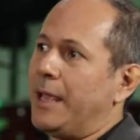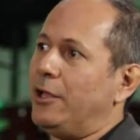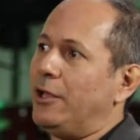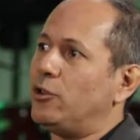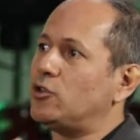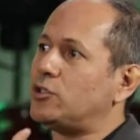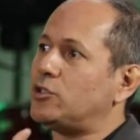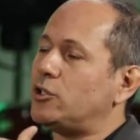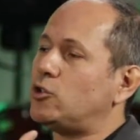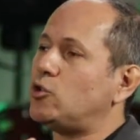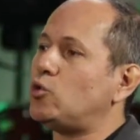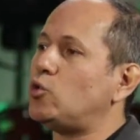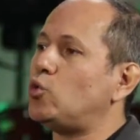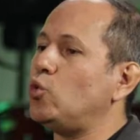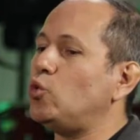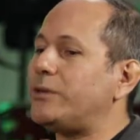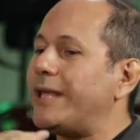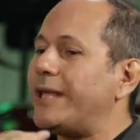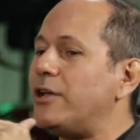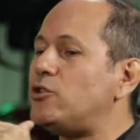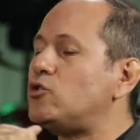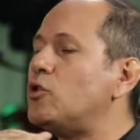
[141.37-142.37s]
Entonces,
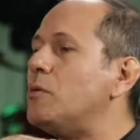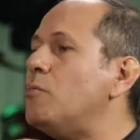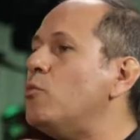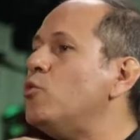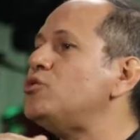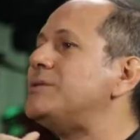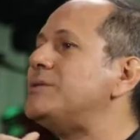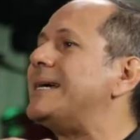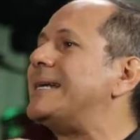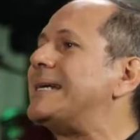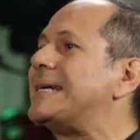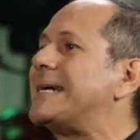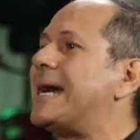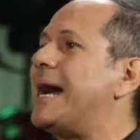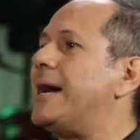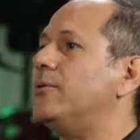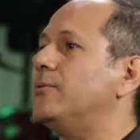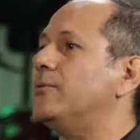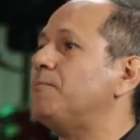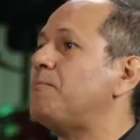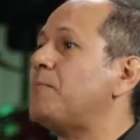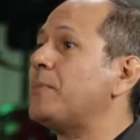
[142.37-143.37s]
tu techo es muy
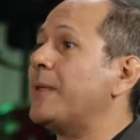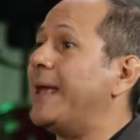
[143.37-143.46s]
cercano